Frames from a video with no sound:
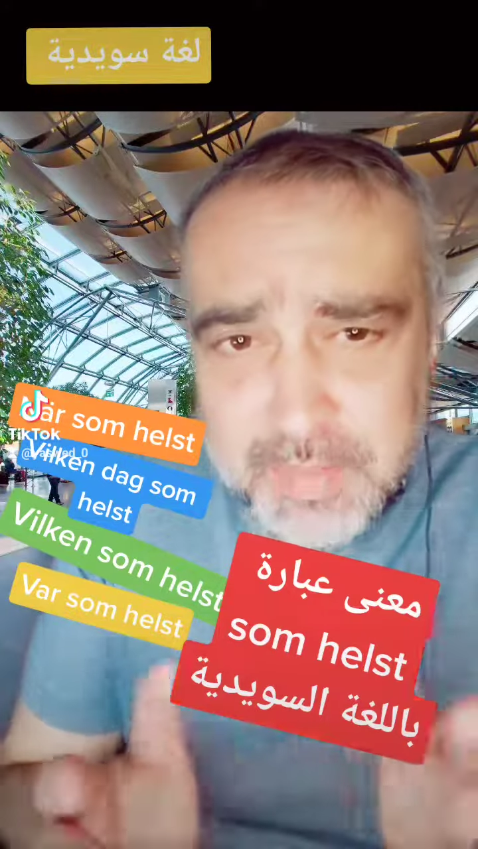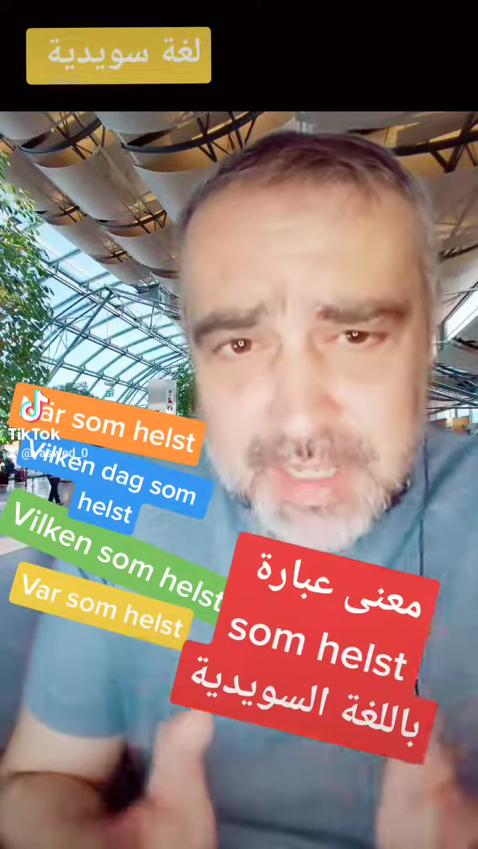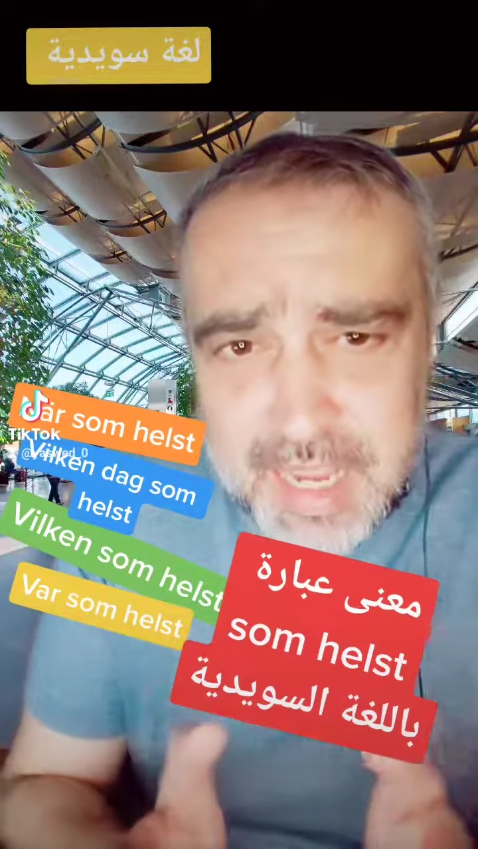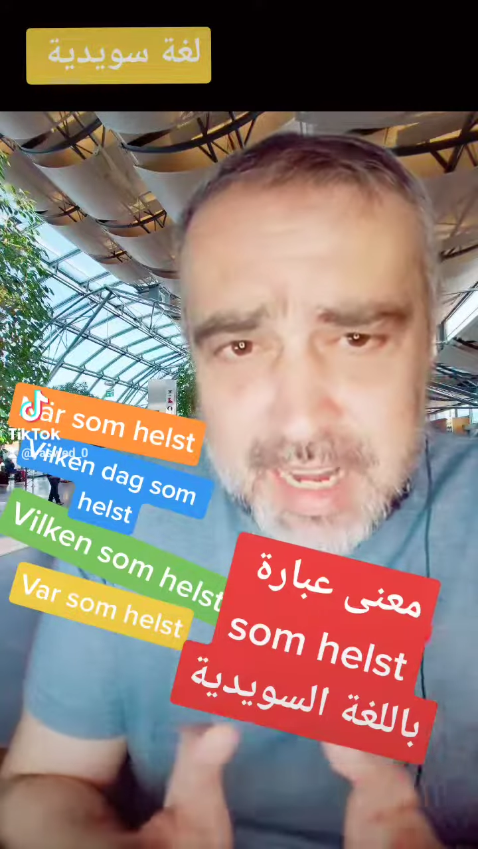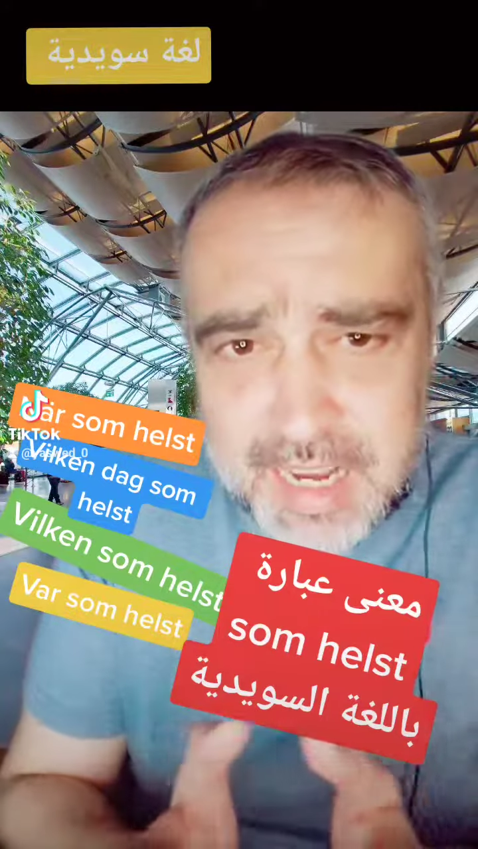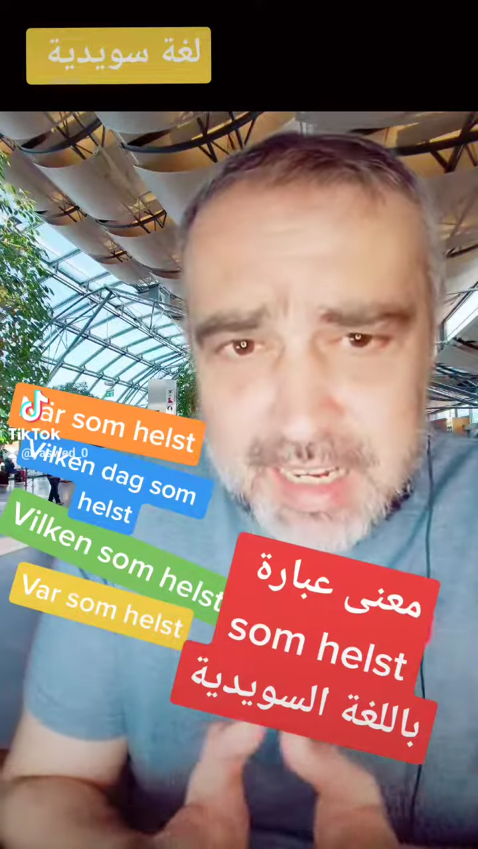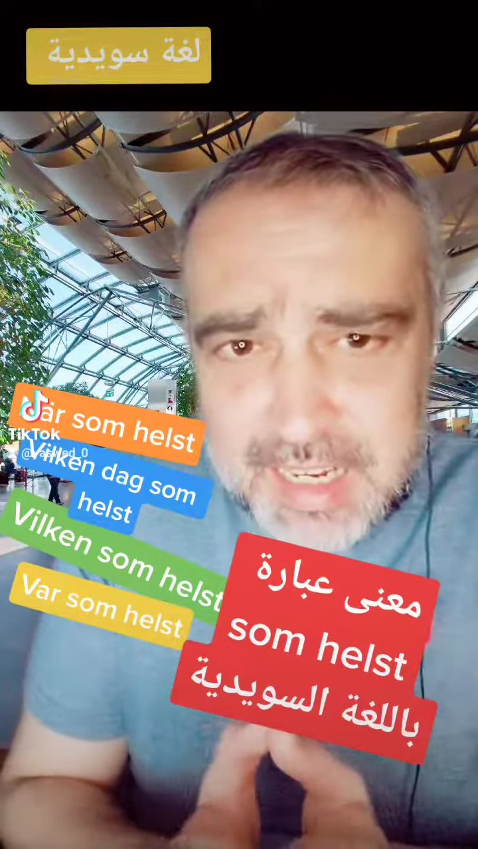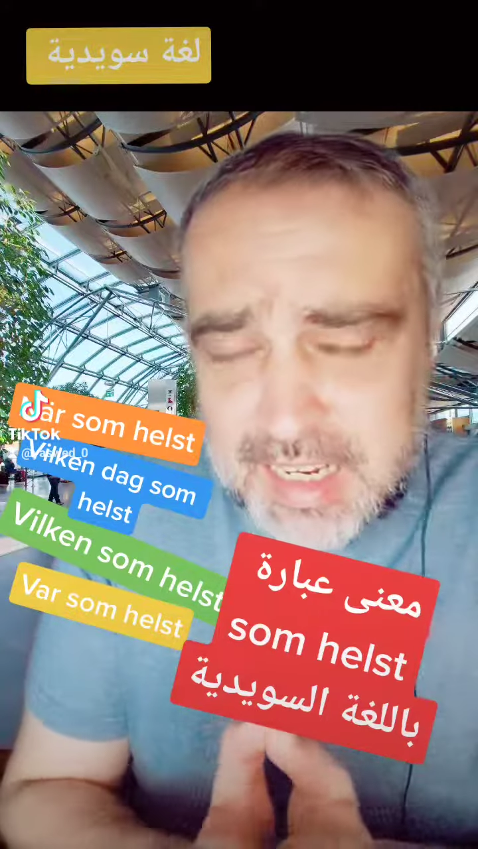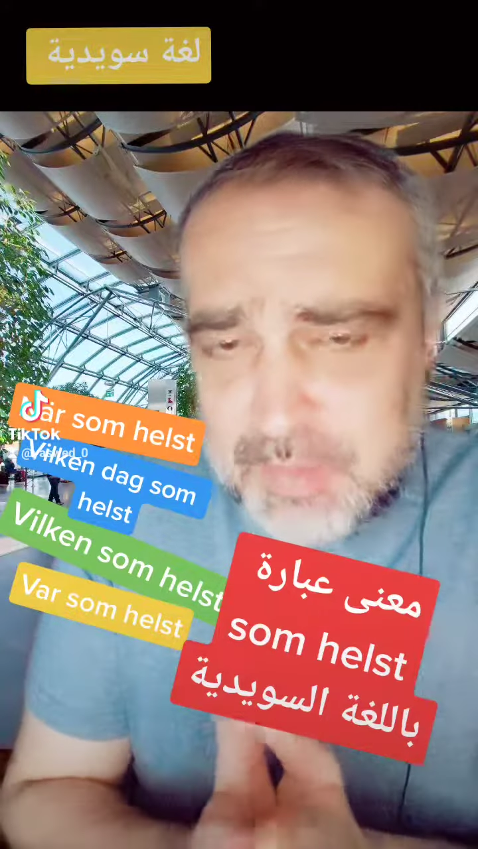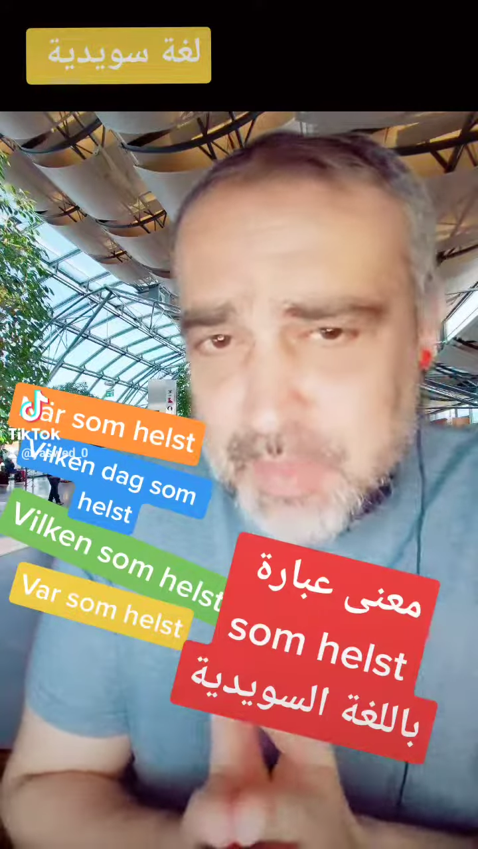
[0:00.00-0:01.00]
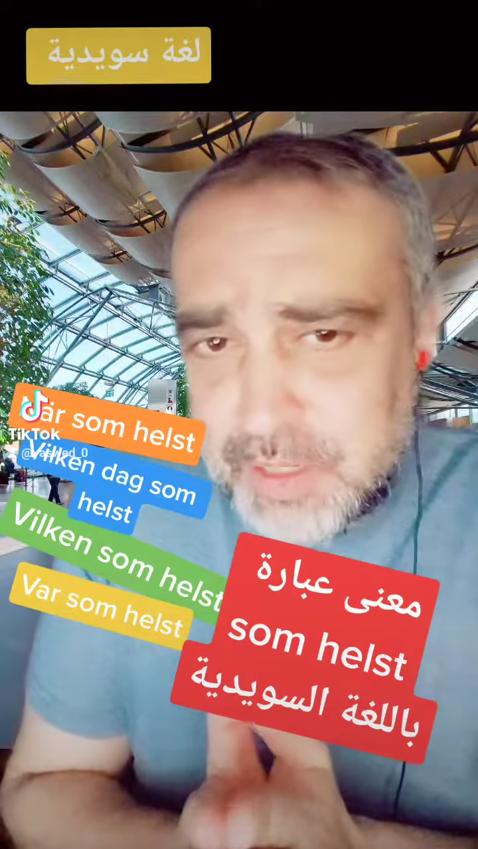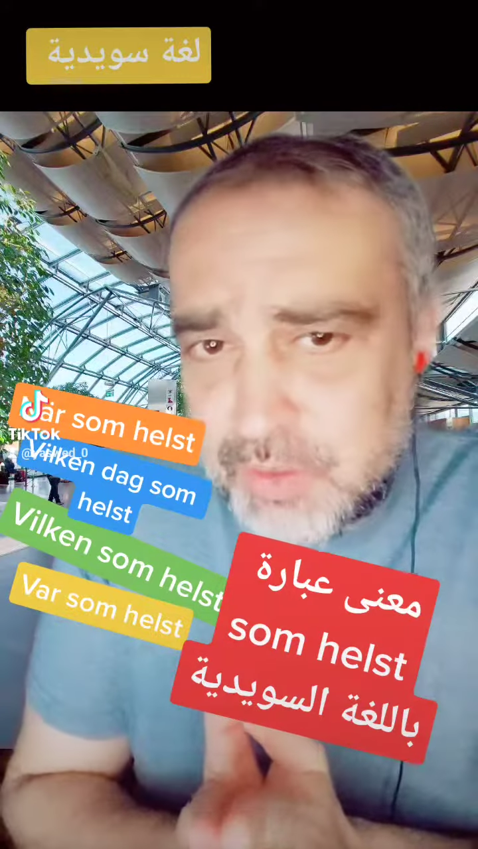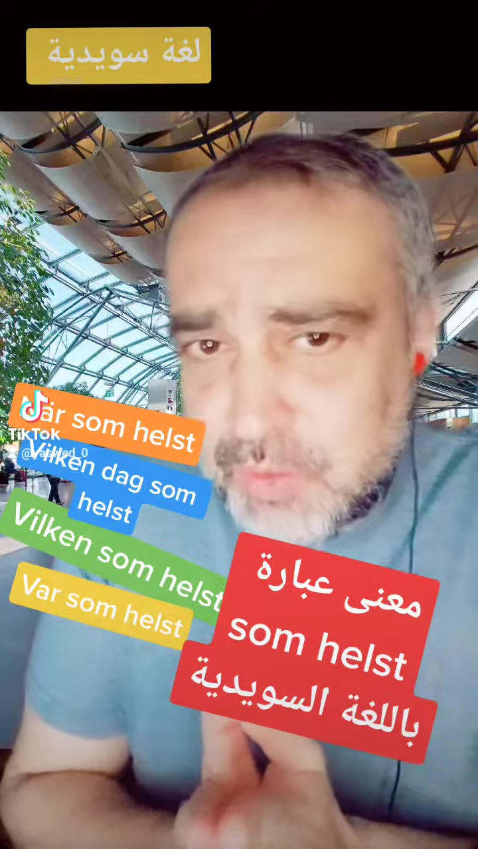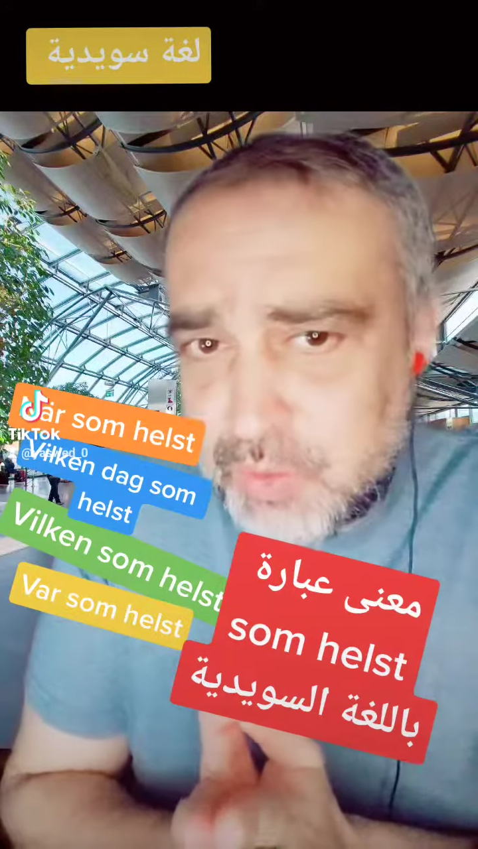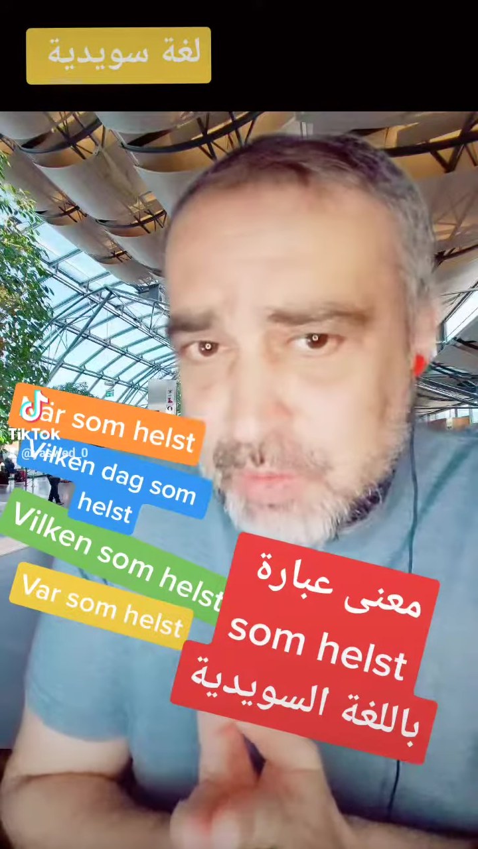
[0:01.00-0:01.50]
مثال عليه لما
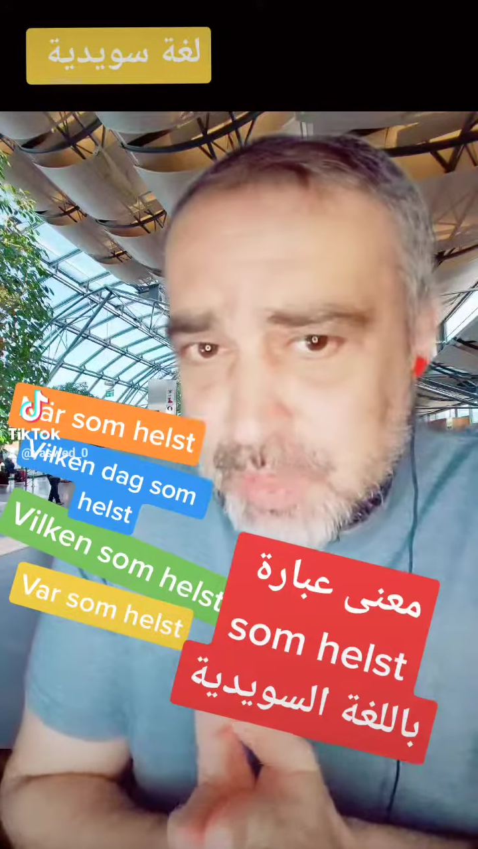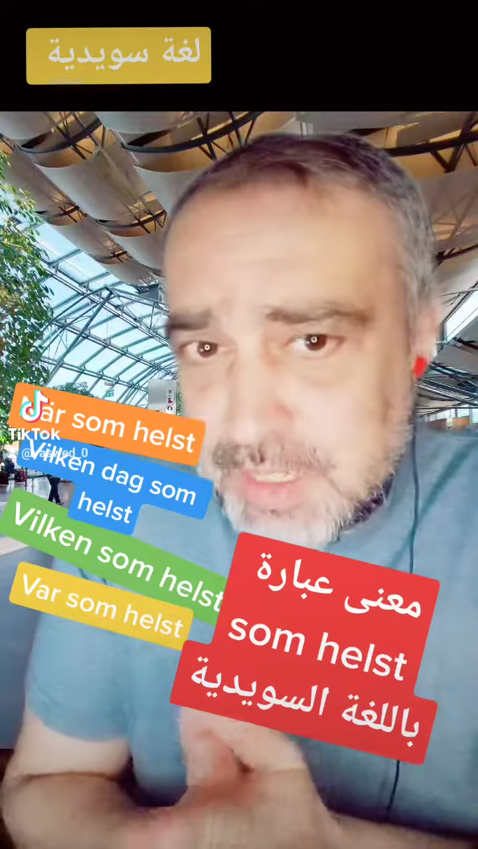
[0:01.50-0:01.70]
تقول